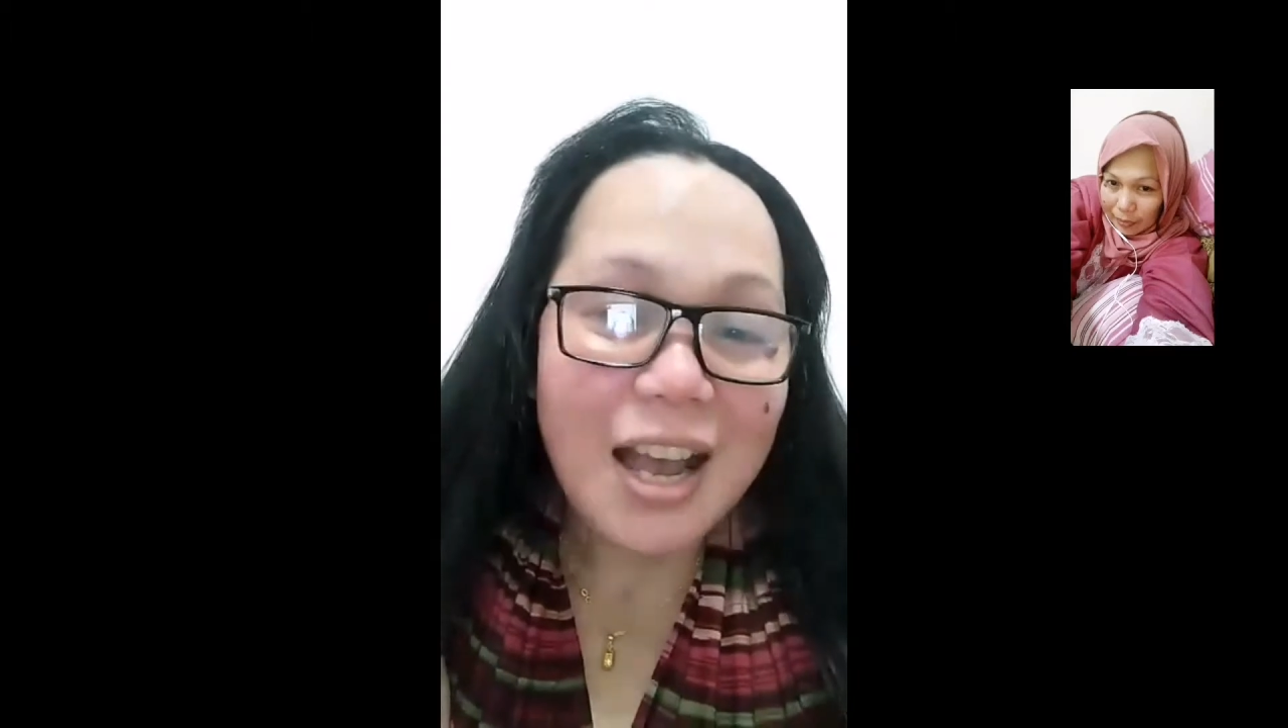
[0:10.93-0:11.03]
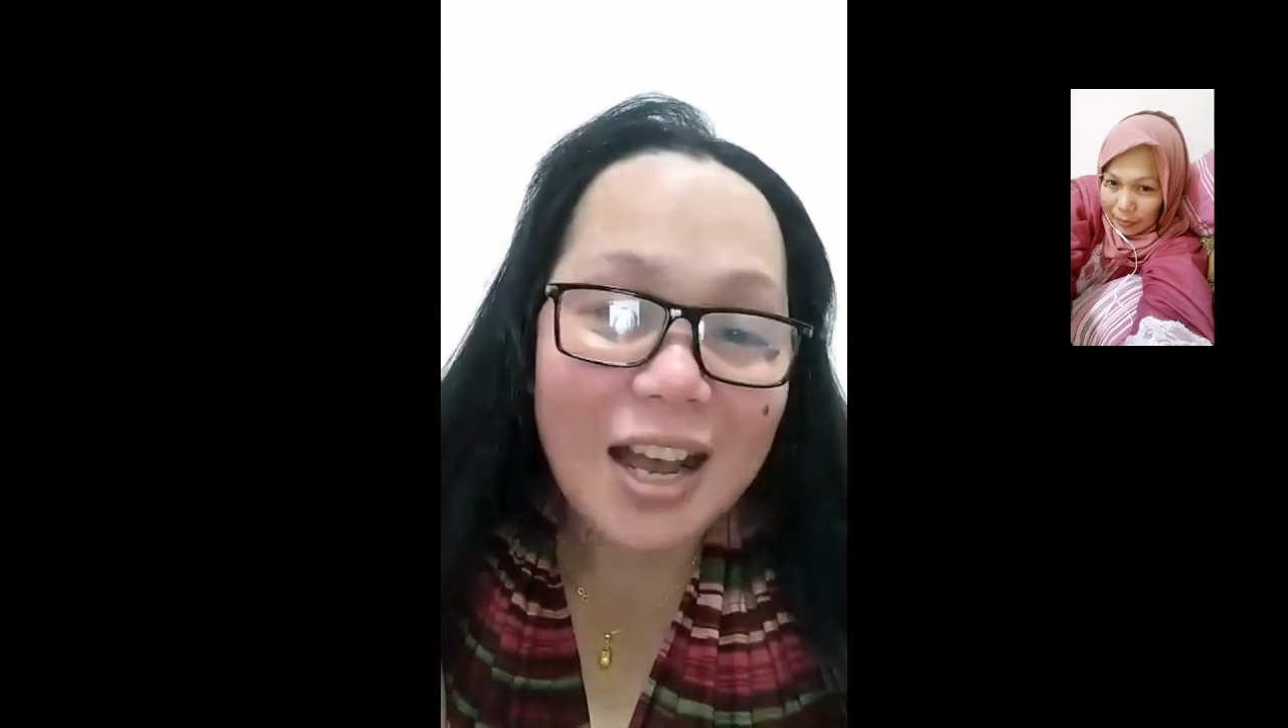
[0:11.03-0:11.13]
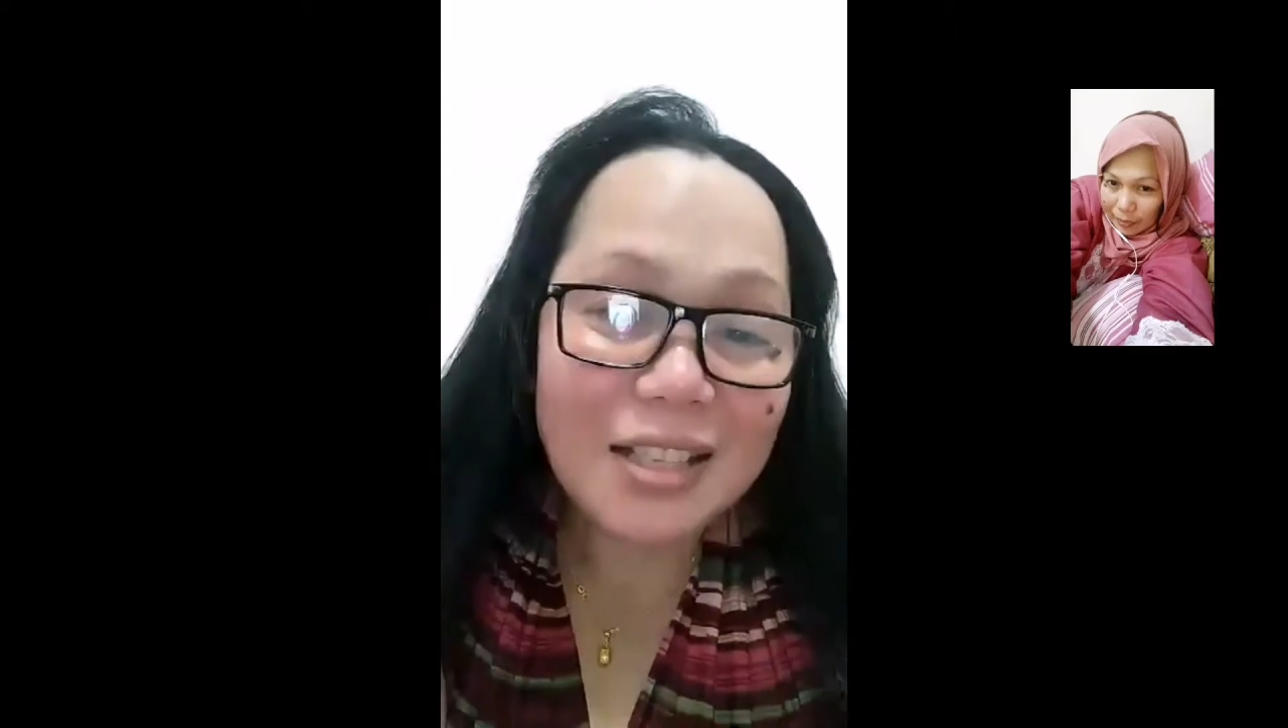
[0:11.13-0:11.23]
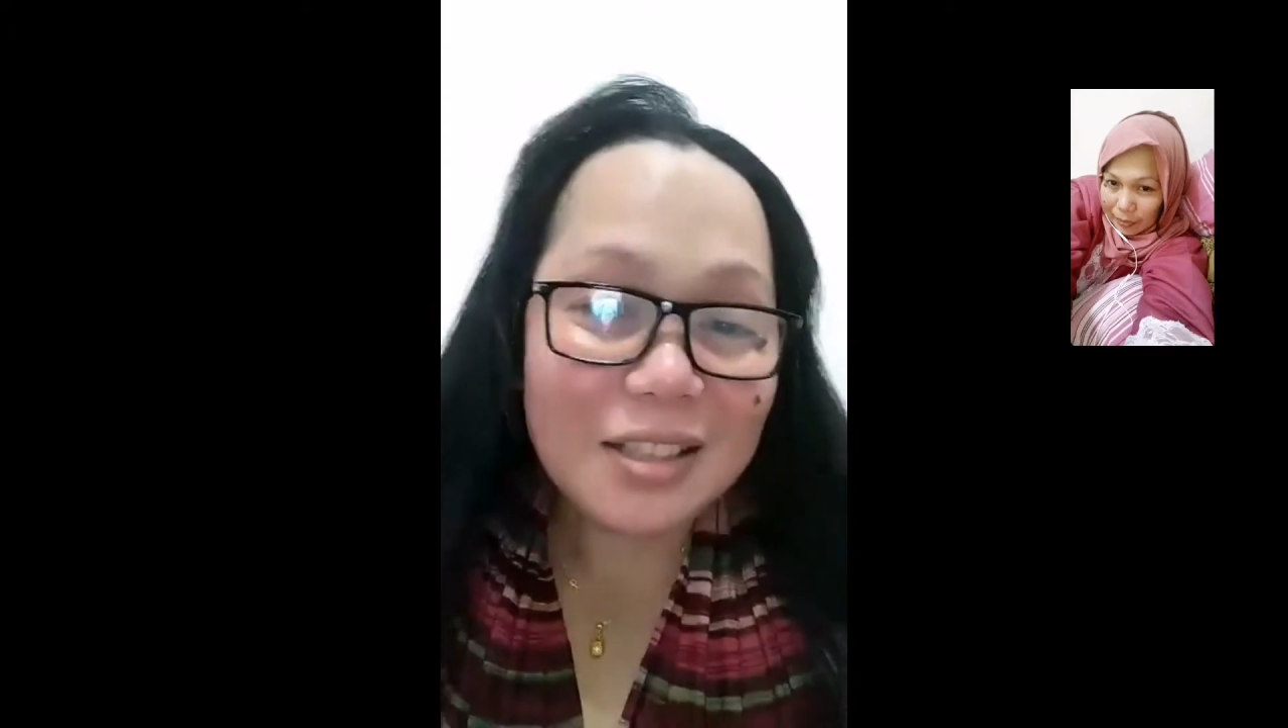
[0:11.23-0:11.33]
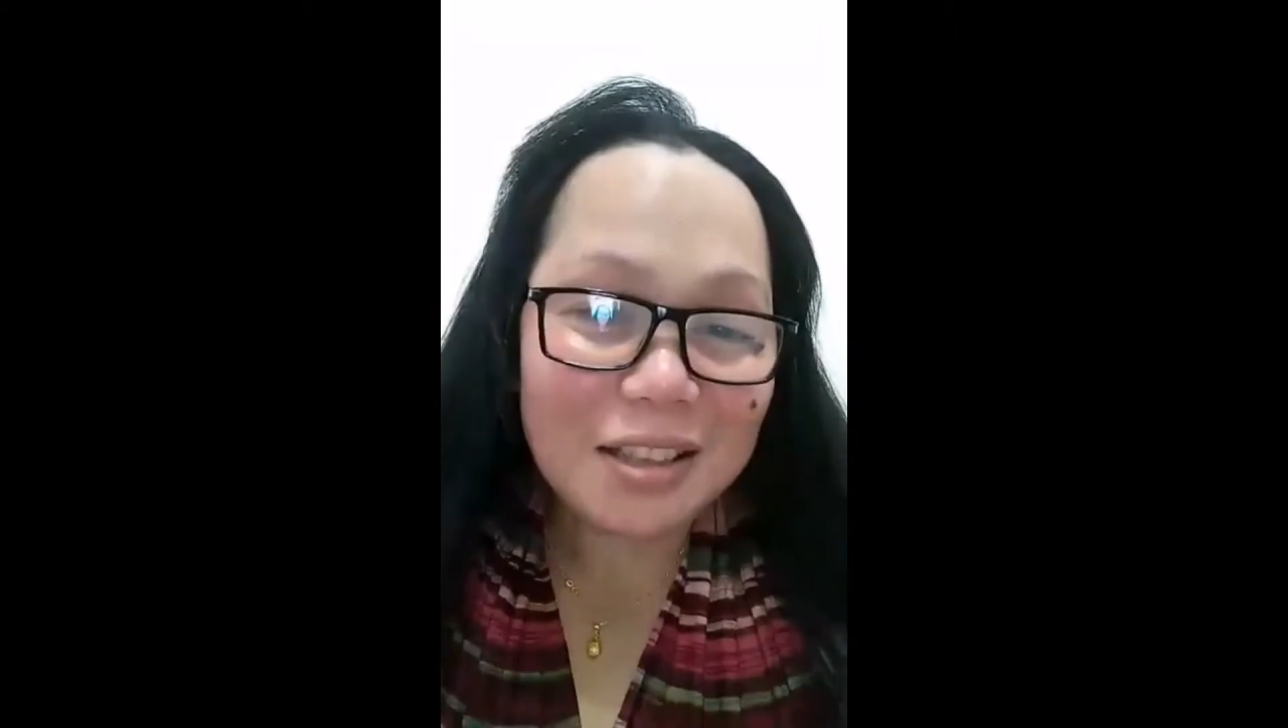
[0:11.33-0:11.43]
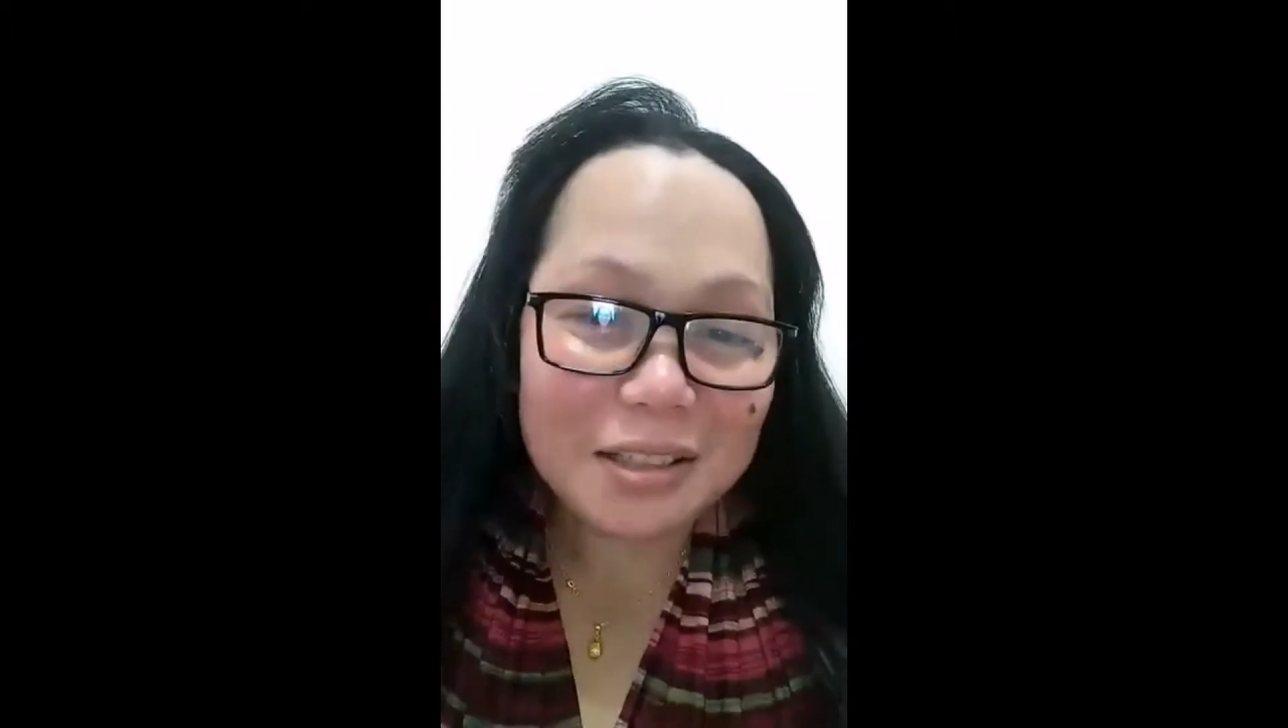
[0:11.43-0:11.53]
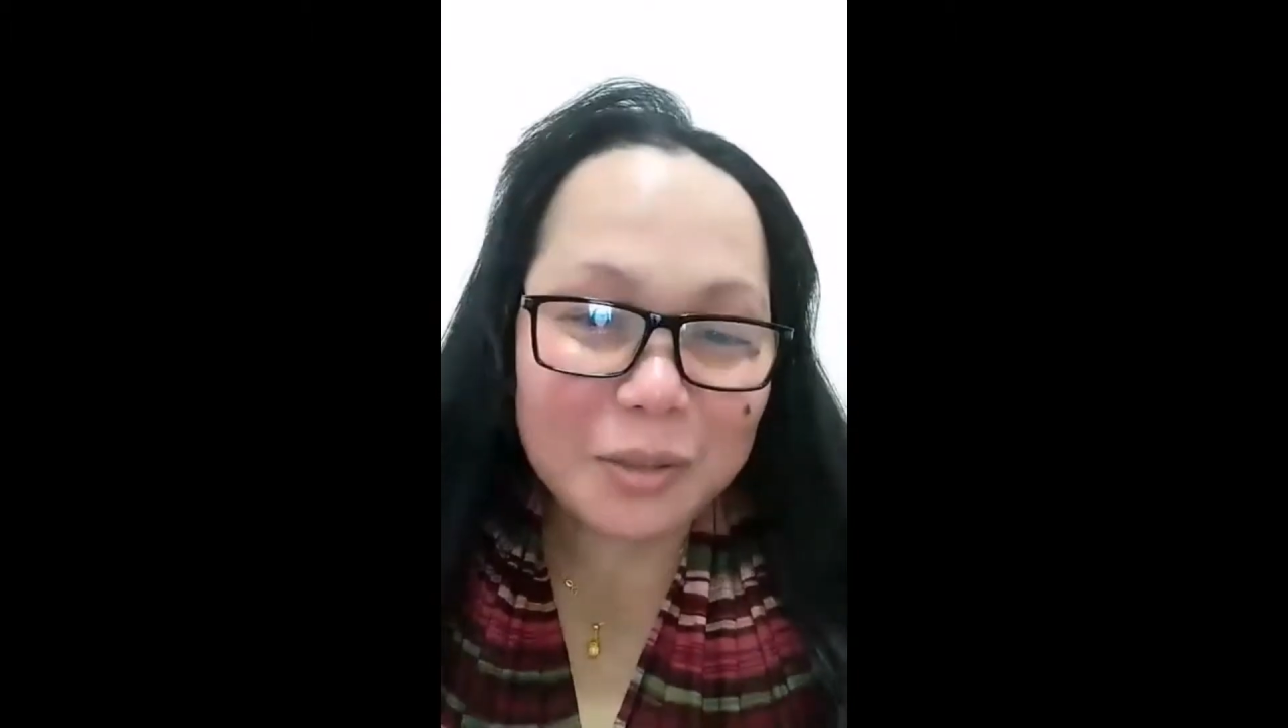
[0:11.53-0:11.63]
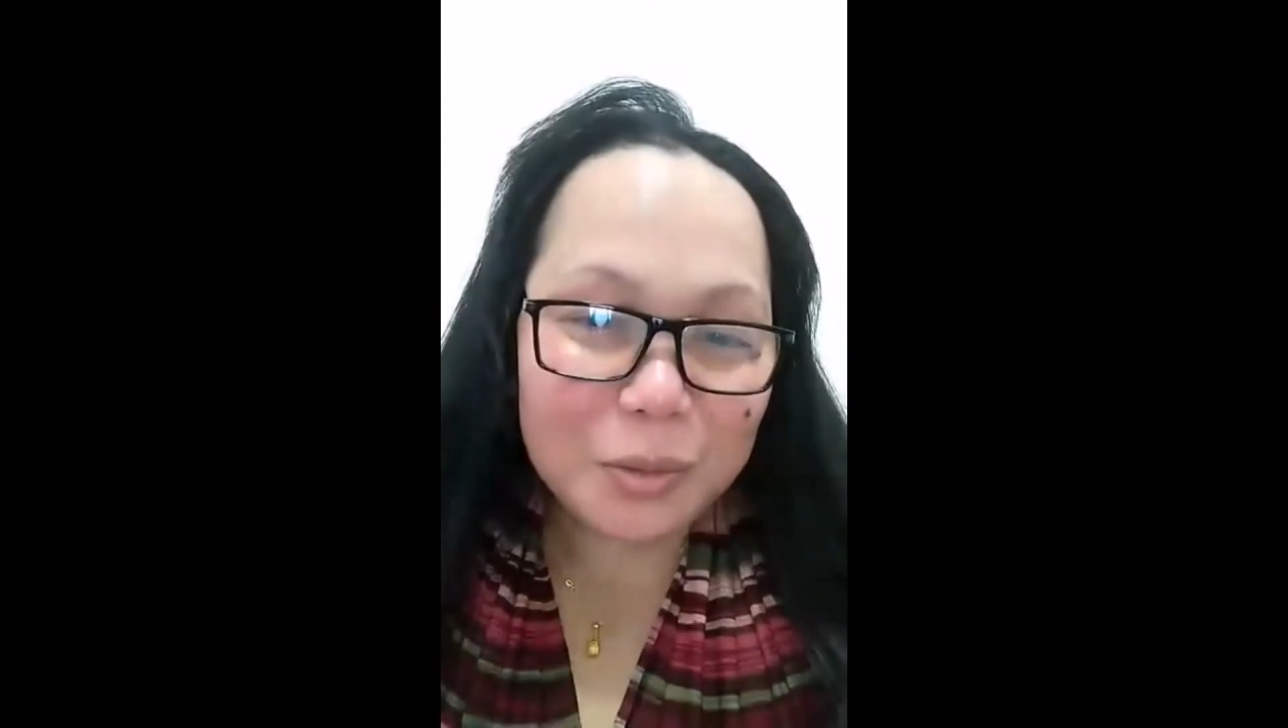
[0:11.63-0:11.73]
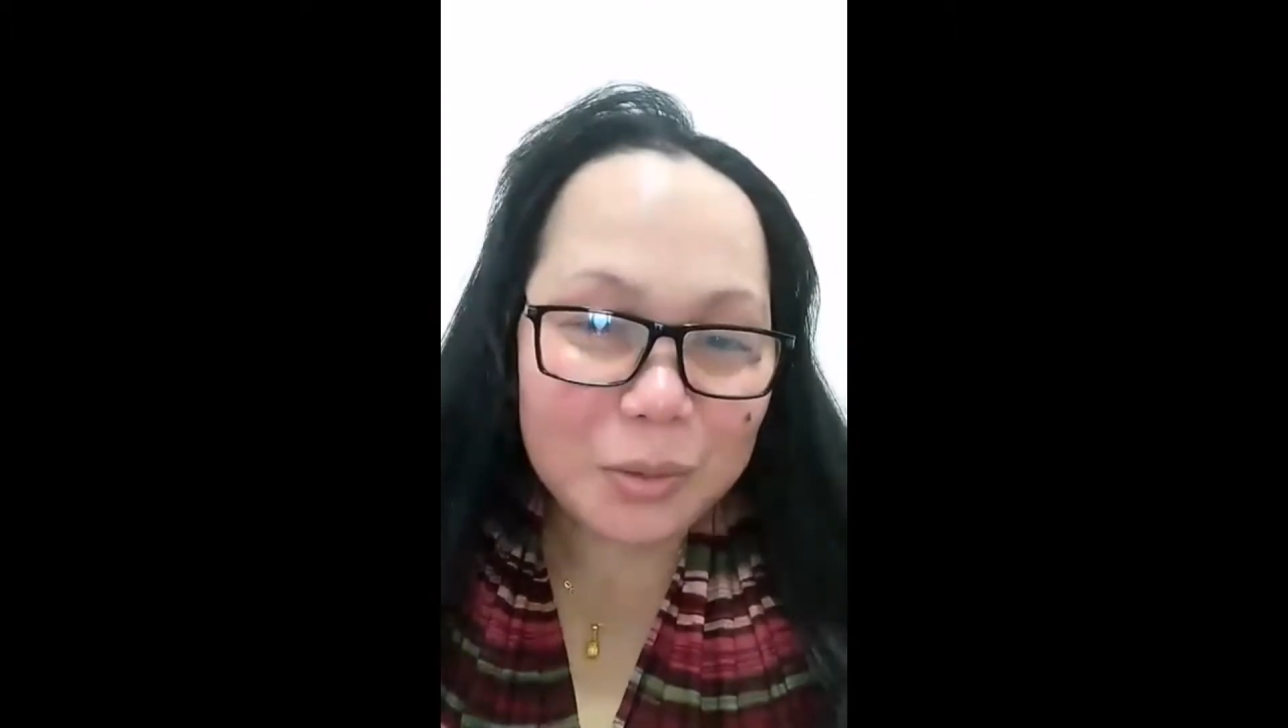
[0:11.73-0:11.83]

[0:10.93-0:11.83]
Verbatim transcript: aslam